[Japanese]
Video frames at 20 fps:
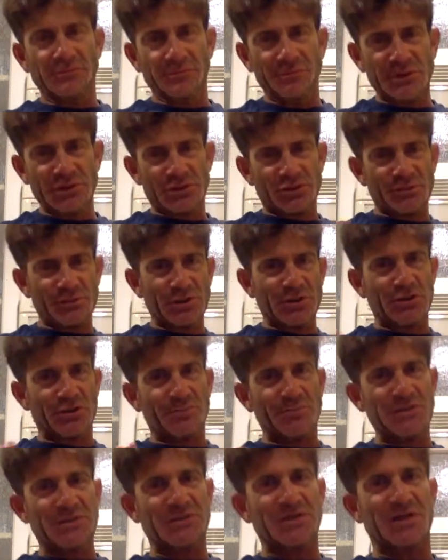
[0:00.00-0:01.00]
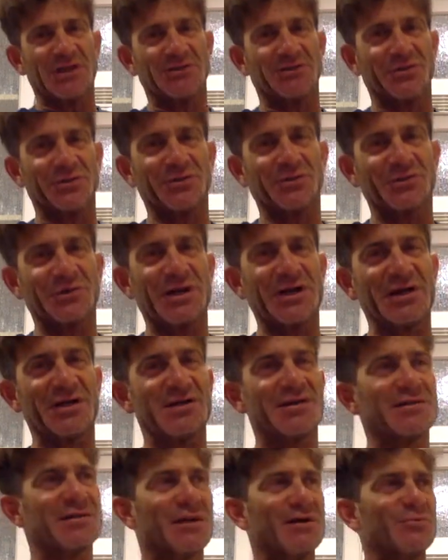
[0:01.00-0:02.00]
湖の水がどのぐらい
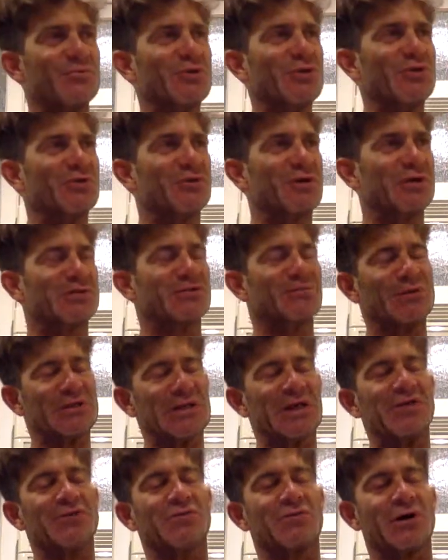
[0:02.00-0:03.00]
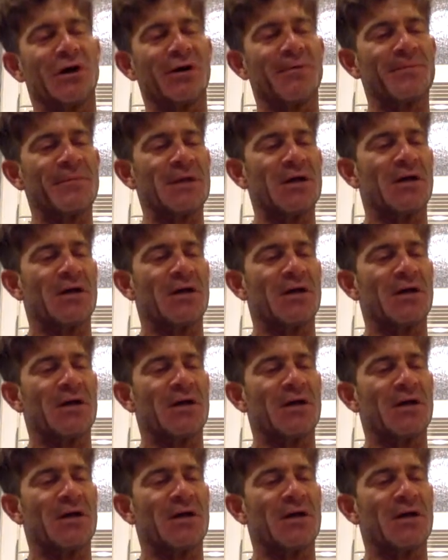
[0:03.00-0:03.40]
寒いのか冷たいのか